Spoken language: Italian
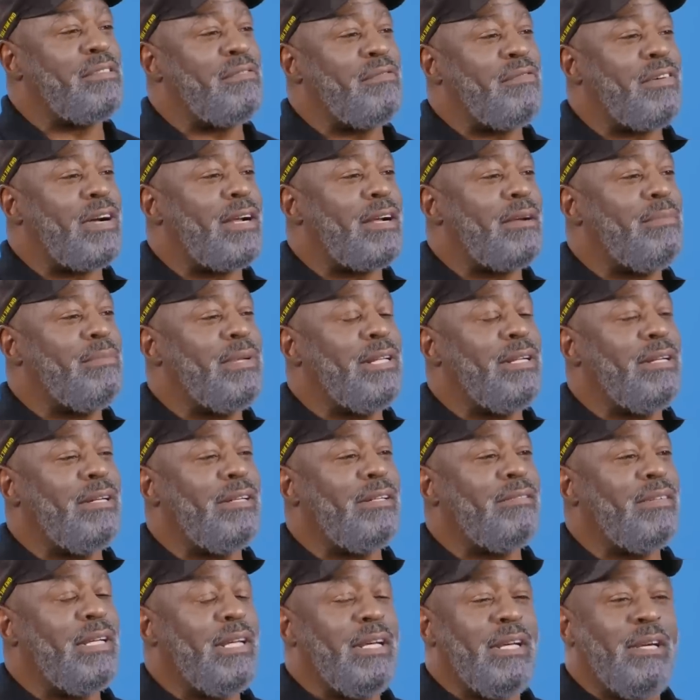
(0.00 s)
un ambiente di
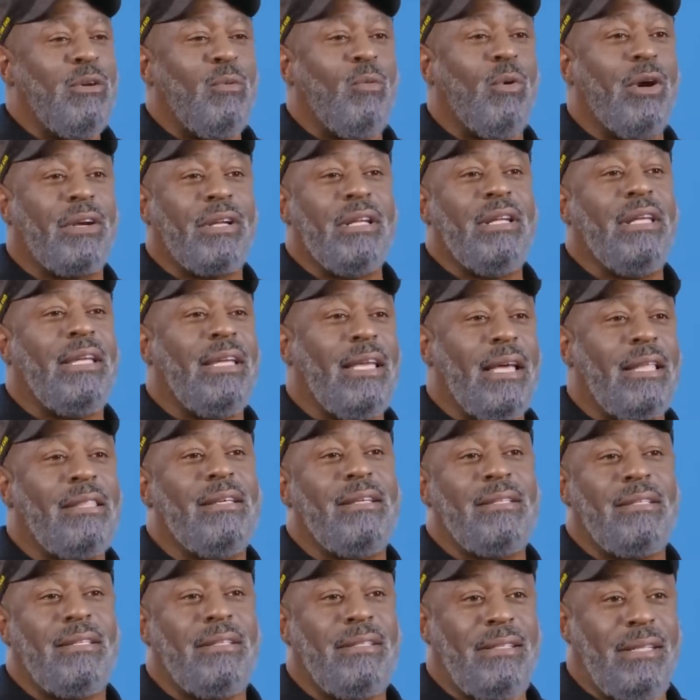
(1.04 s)
lavoro di squadra,
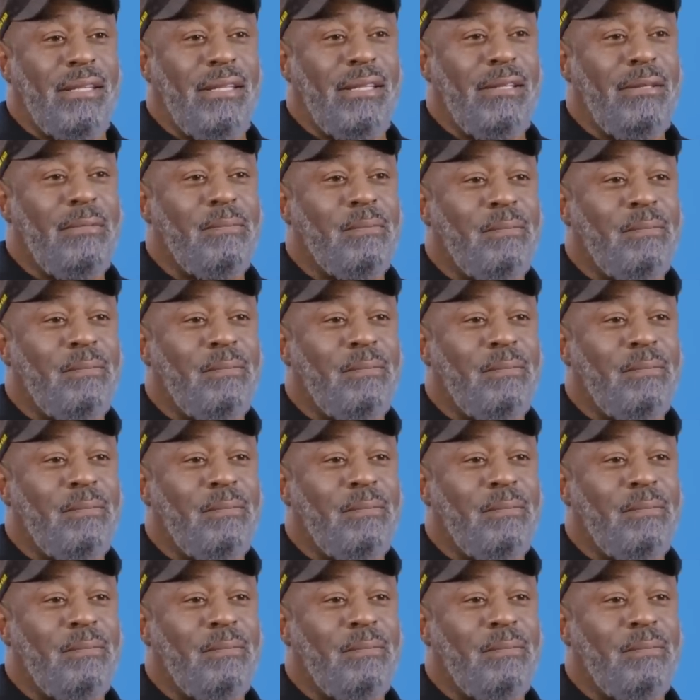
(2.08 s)
come si è visto